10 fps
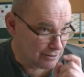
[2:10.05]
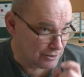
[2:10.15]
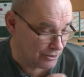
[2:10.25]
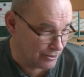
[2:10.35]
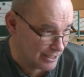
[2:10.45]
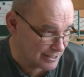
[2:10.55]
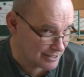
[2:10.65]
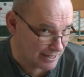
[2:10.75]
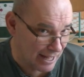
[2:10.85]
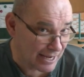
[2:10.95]

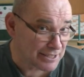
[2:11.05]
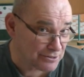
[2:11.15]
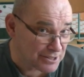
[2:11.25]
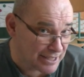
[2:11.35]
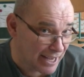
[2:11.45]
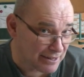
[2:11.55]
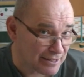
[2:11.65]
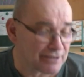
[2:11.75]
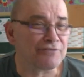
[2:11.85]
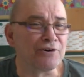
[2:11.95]
Donnerstag, also seit
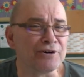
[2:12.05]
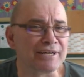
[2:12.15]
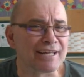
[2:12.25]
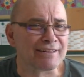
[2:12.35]
der Folge